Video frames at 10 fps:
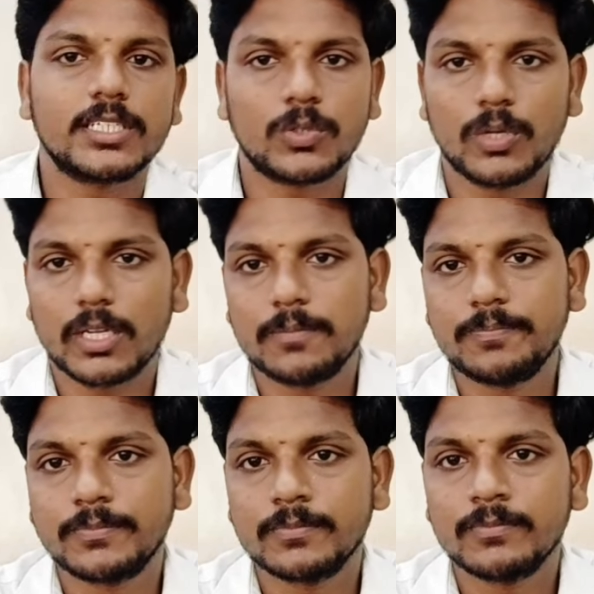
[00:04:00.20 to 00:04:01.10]
ரெஸ்ட்டு கொடுங்க
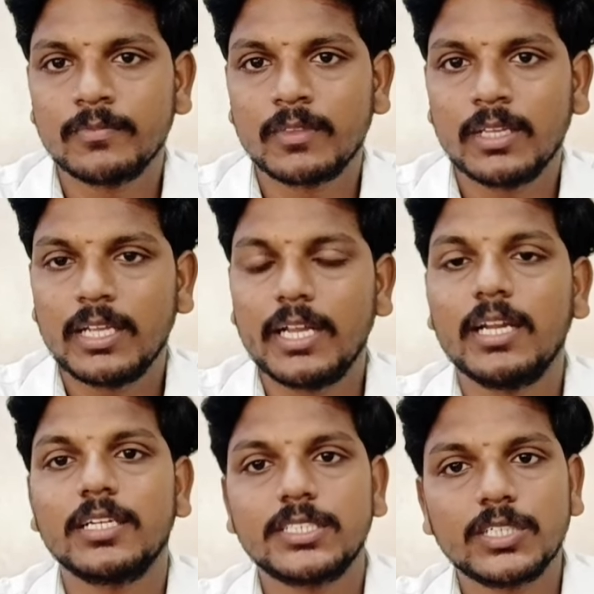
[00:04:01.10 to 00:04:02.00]

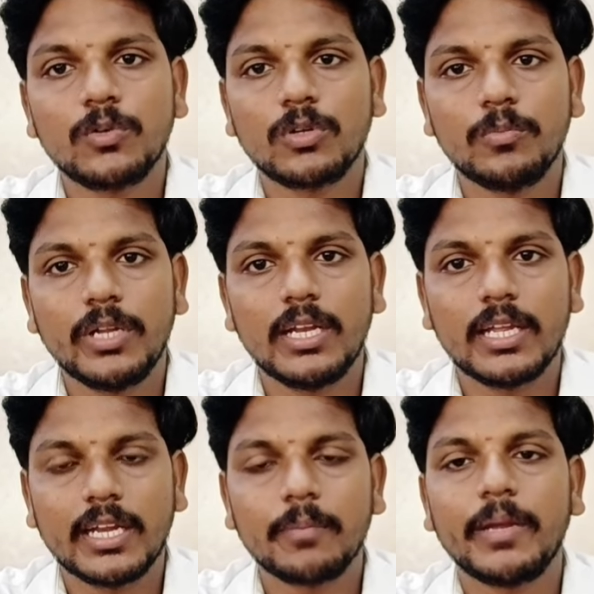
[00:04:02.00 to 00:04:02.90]
என்னால் ரெஸ்ட் கொடுக்க முடியல
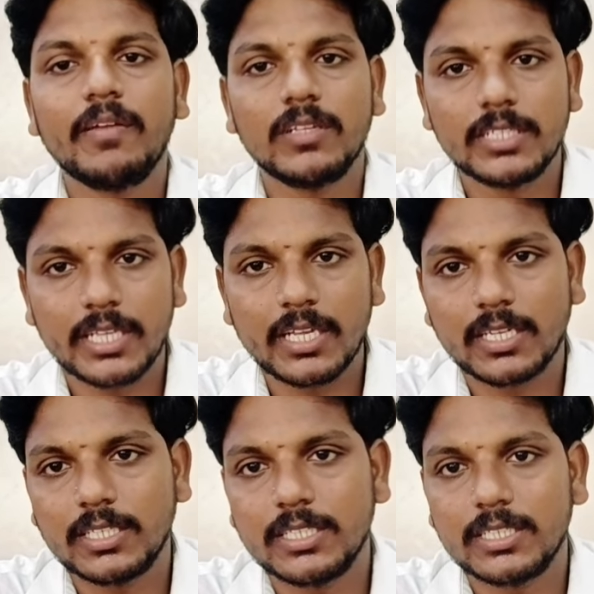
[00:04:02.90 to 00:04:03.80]
எனக்கு பெயின் வந்துகிட்டே
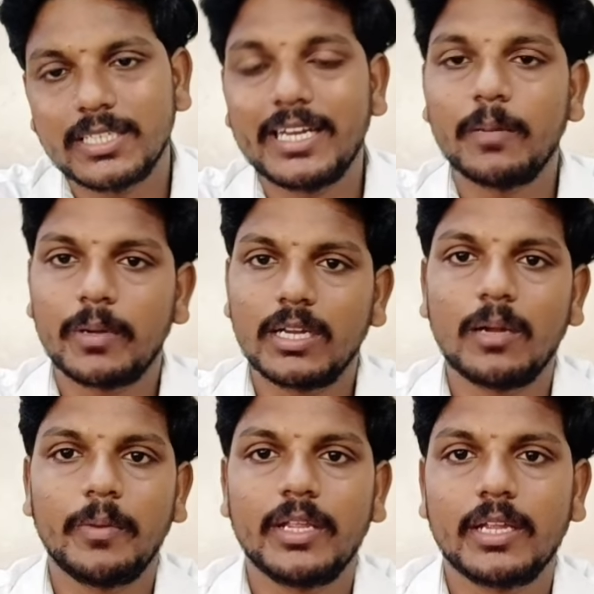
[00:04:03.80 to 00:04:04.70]
இருக்குது என்ன பண்ணலாம்
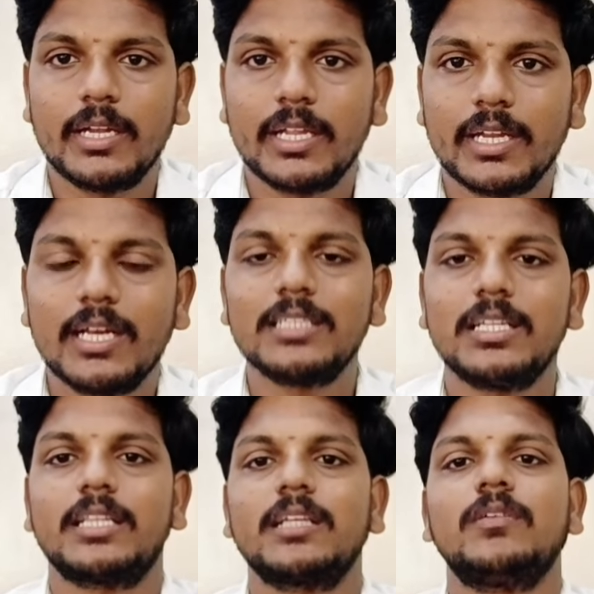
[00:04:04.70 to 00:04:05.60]
அப்படின்னு கேட்டிங்கன்னா அந்த
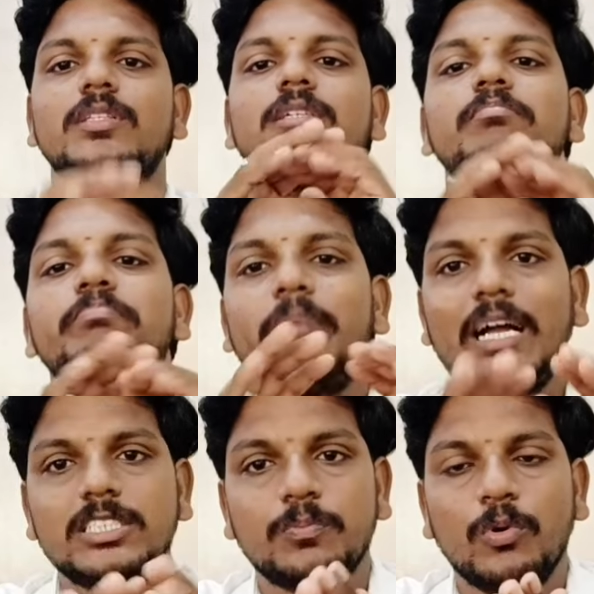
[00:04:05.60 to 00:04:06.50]
இடத்துக்கு வந்து
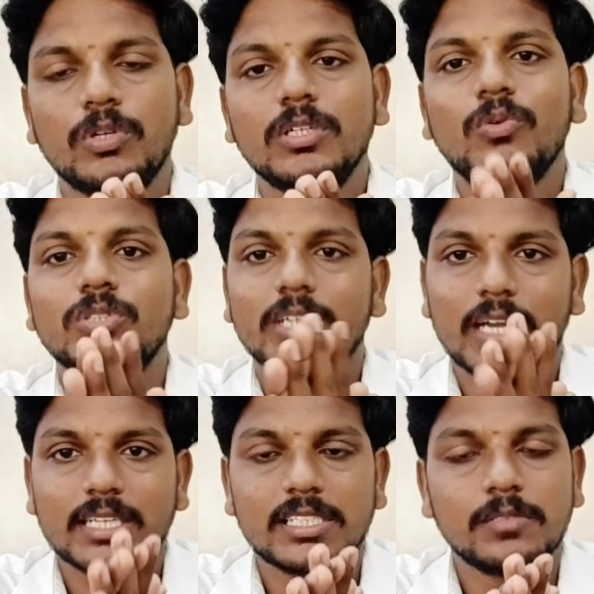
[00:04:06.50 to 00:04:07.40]
பேட்ச் போட்டு கொஞ்சம்
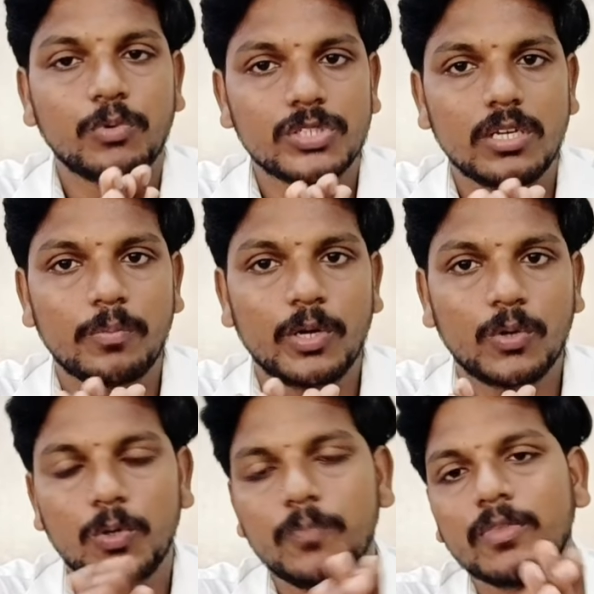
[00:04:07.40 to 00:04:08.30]
ரிலாக்ஸேஷன் பொசிஷனில்
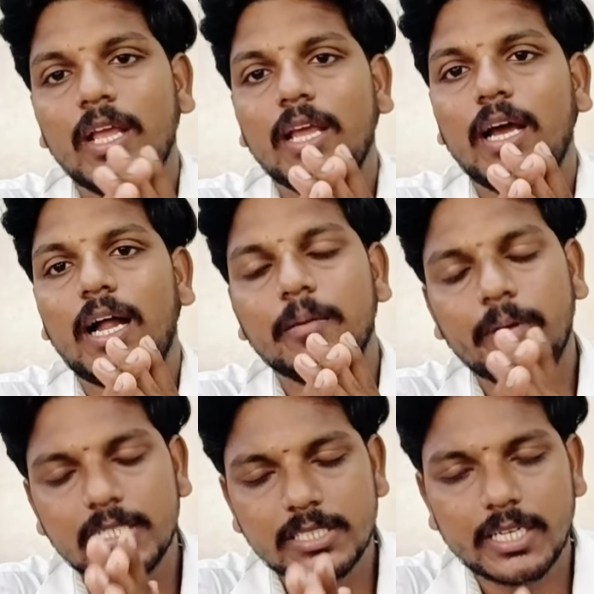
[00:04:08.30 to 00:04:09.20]
படுக்கணும் அண்ட்
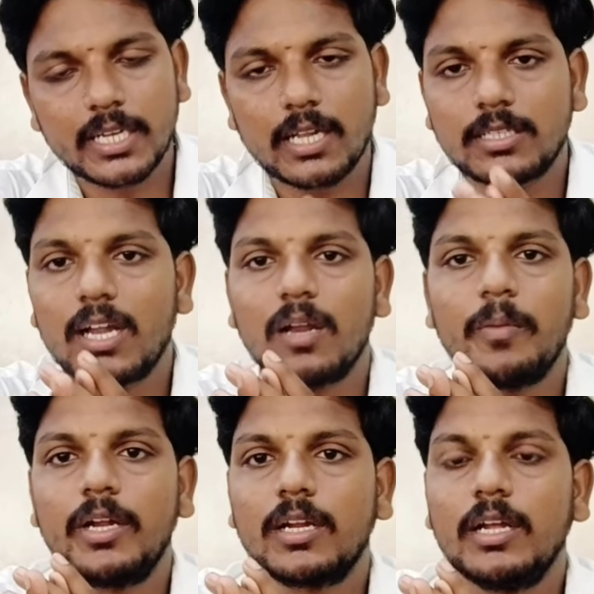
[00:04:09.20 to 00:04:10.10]
மெடிசன் நீங்கள்
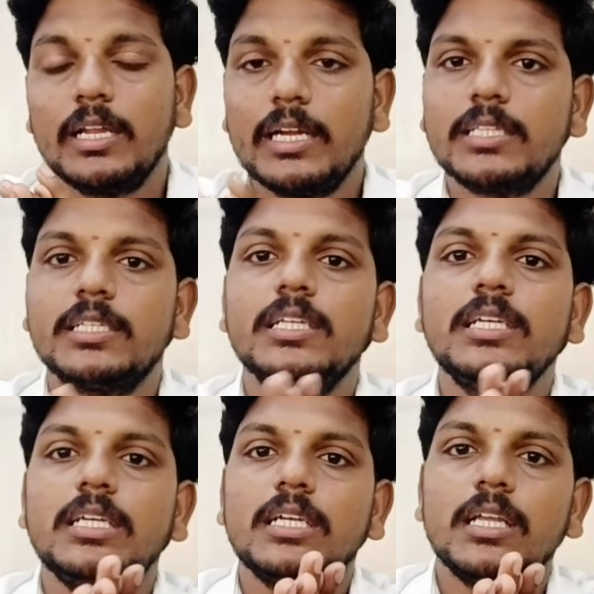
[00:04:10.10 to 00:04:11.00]
தாராளமாக எடுக்கலாம் எடுத்துகிட்டு
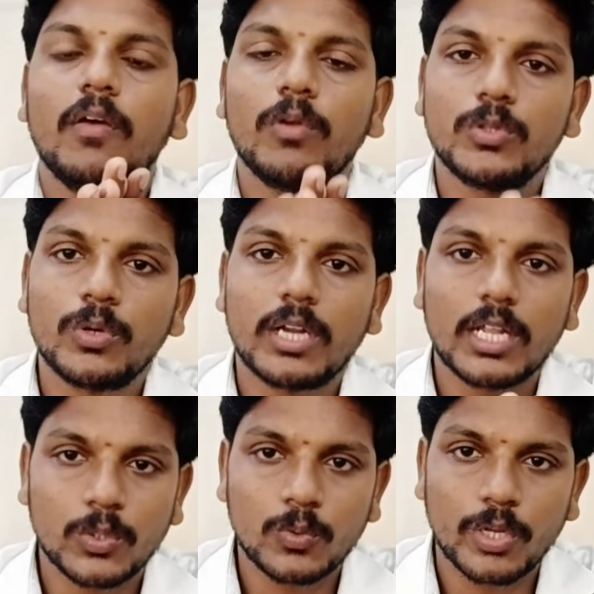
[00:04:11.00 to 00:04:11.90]
எவ்வளோ தூரம்
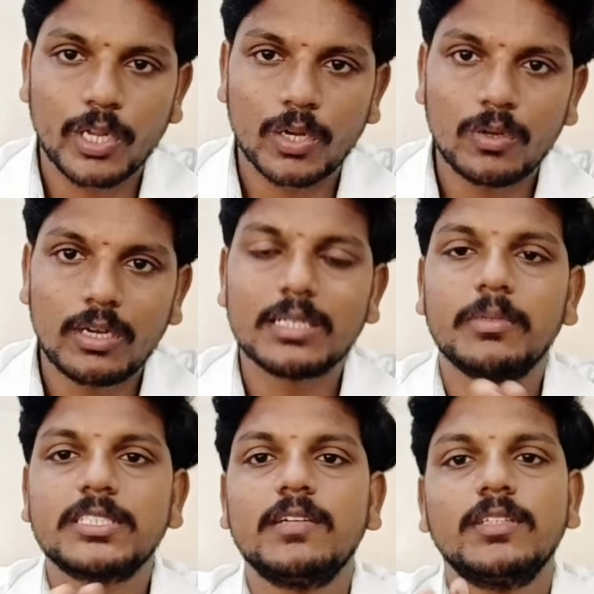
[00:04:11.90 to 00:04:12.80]
நல்லா தூங்குறீங்களோ அந்த
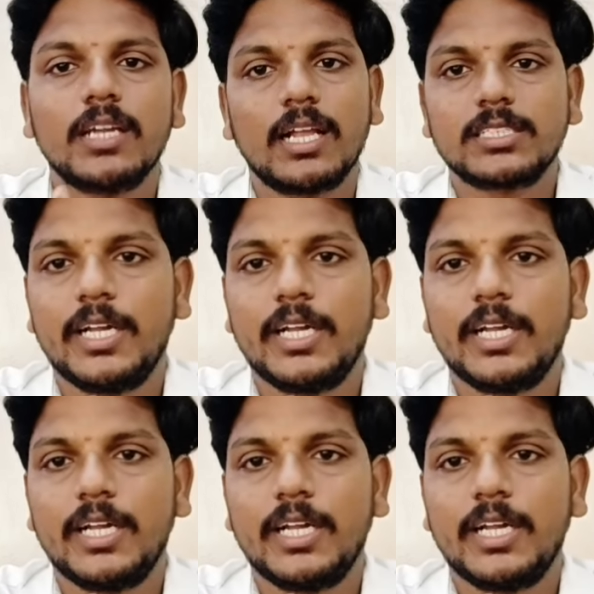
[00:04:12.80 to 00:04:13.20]
மசில் வந்து ரிலாக்ஸ்